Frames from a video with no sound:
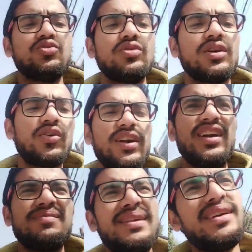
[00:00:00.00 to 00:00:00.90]
रहा है
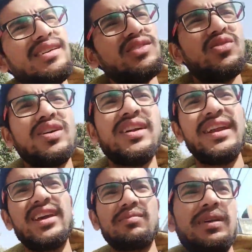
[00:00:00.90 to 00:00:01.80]
मैं थोड़ा नेक
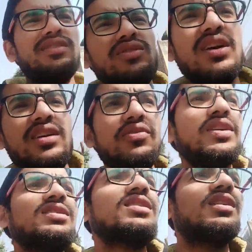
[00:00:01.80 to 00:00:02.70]
पेन वगैरह फेस कर
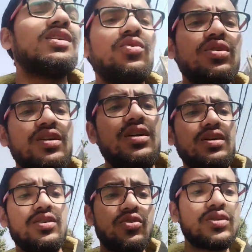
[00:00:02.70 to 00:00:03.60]
रहा हूँ क्योंकि
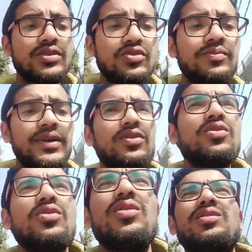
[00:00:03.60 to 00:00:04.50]
जो मेरे को
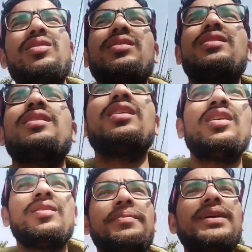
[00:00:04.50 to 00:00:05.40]

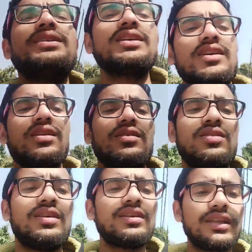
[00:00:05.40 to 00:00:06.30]
पीजी के से
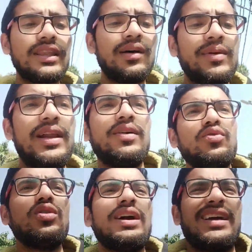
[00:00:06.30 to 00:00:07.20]
गद्दा मिला है वो
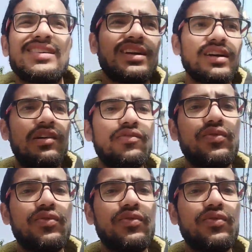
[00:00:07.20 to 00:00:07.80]
एक्स्ट्रा कम्फी है और